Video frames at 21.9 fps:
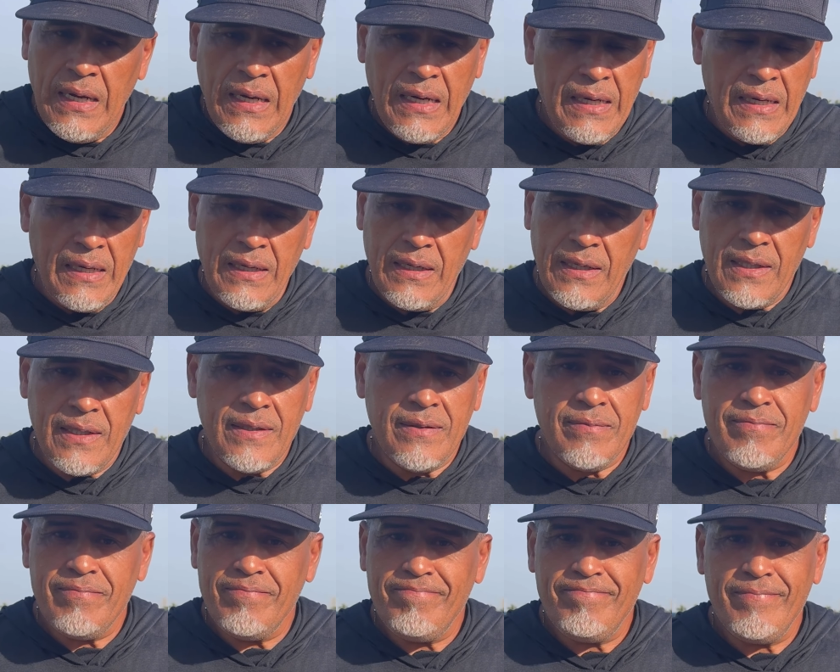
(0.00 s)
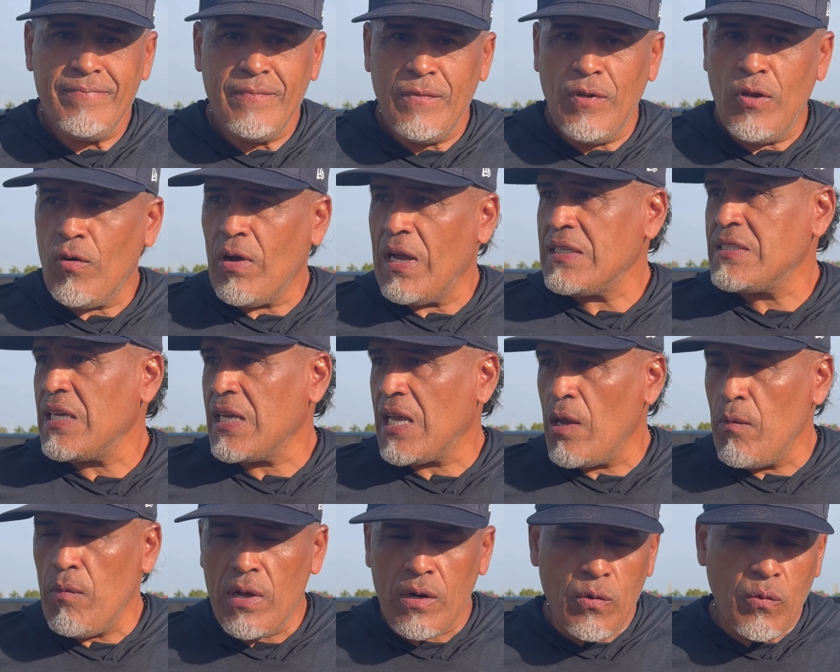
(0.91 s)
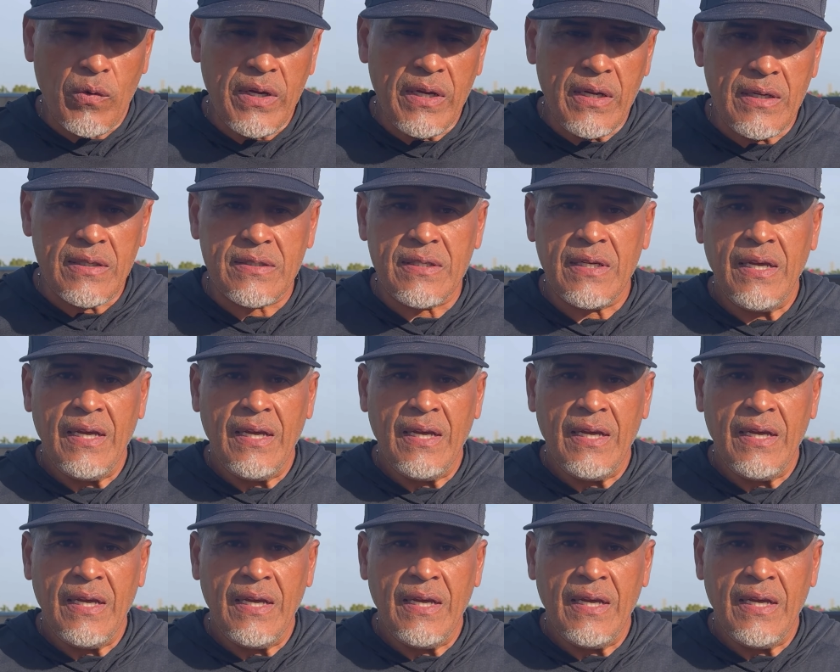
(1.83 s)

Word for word: eh, lo que hace KB Ruiz.